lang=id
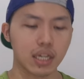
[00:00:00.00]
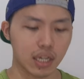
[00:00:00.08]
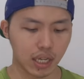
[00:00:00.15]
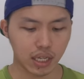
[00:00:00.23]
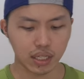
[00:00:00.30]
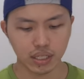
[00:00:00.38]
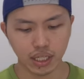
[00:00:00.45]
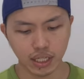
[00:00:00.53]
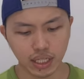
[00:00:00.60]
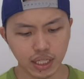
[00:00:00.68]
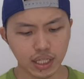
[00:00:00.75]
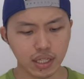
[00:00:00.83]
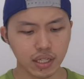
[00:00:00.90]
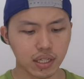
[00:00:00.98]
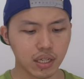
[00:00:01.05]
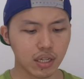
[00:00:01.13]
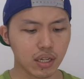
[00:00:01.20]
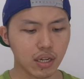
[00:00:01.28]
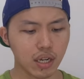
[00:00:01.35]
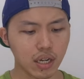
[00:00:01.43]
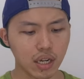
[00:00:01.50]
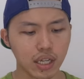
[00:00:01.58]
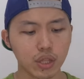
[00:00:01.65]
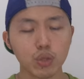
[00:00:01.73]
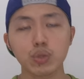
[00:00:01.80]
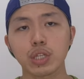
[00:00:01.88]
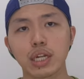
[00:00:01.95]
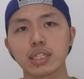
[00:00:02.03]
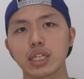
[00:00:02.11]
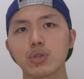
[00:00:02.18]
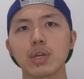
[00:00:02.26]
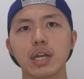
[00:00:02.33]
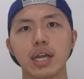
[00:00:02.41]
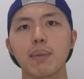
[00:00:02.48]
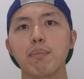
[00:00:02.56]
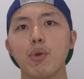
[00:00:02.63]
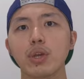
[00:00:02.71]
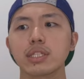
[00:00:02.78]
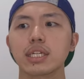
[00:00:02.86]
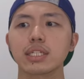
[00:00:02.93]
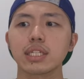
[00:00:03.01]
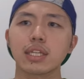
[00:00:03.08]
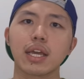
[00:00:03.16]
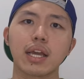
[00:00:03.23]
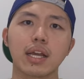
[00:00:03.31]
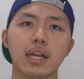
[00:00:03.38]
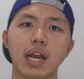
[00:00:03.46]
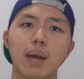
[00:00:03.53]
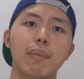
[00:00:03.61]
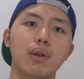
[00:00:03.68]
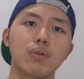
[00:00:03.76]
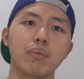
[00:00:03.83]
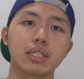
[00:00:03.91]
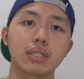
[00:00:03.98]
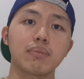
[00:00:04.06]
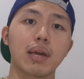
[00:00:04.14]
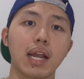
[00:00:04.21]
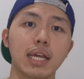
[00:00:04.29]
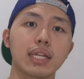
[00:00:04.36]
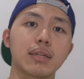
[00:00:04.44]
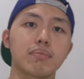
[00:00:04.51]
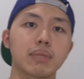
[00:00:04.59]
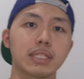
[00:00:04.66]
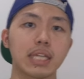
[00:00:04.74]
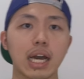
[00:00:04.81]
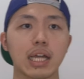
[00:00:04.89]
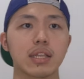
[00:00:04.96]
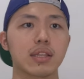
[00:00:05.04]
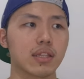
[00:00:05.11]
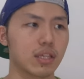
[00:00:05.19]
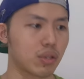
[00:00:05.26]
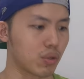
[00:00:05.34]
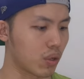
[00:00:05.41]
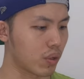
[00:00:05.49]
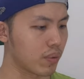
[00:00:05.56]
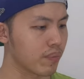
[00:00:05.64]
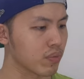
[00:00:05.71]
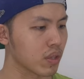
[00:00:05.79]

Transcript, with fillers: Nah, jadi uh, itu salah satu yang kayak poin CZ kayak kenapa lu masih belain penjahat gitu loh.